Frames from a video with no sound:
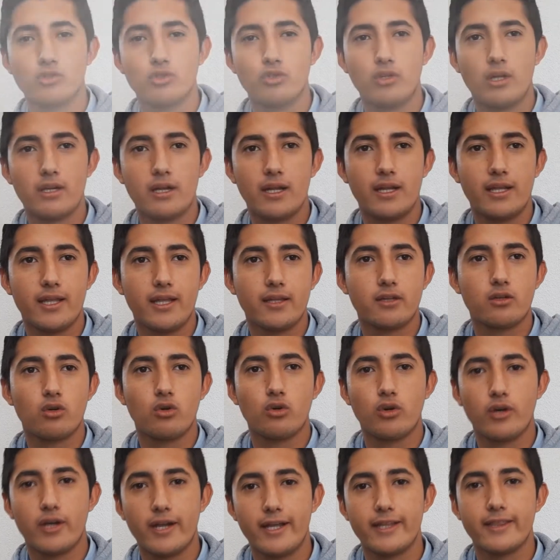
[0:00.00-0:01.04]
de una realidad
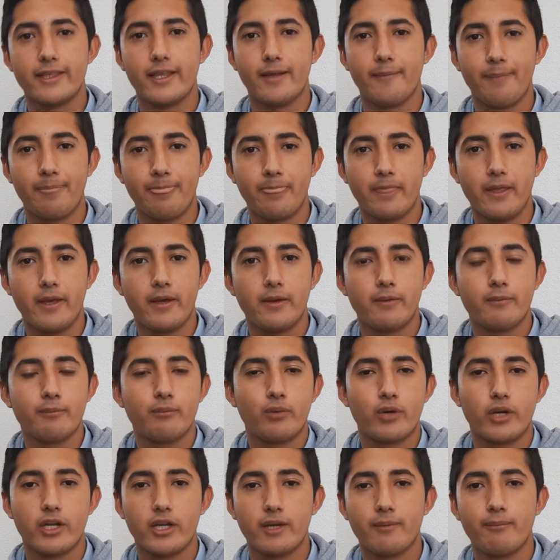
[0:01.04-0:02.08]
concreta,
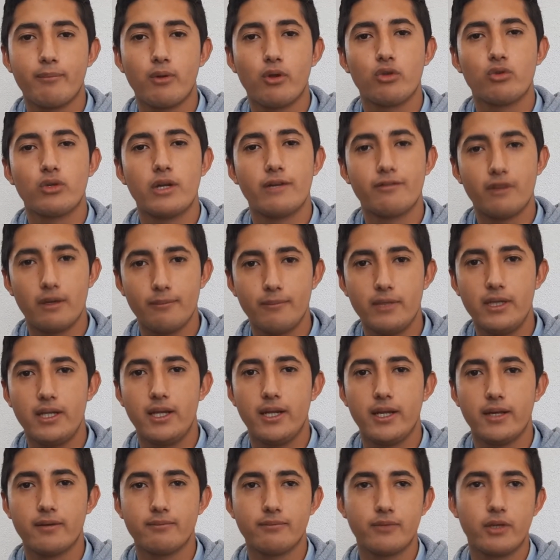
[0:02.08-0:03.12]
por ejemplo, de una
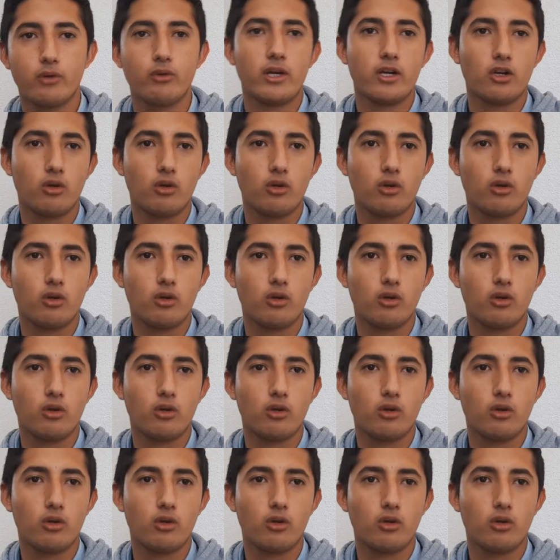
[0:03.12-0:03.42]
familia, de una